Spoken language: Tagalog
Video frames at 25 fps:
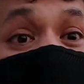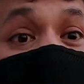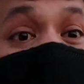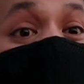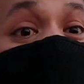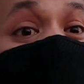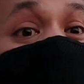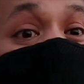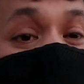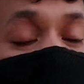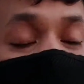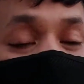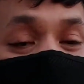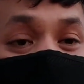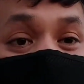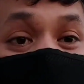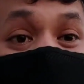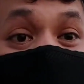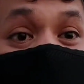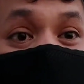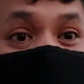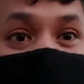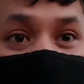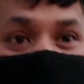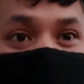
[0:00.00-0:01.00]
vaccination
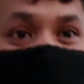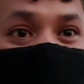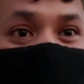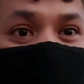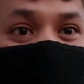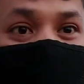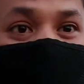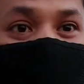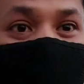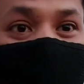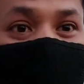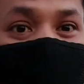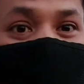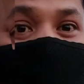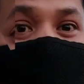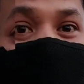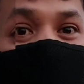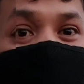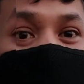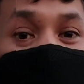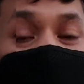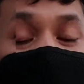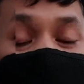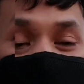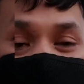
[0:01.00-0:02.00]
center para
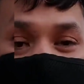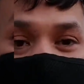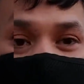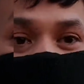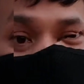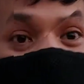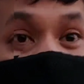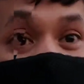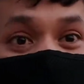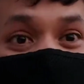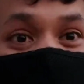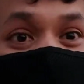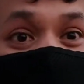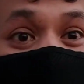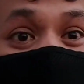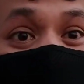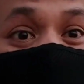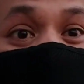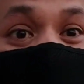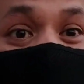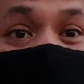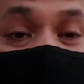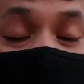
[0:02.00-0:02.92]
makapagpavaccine na po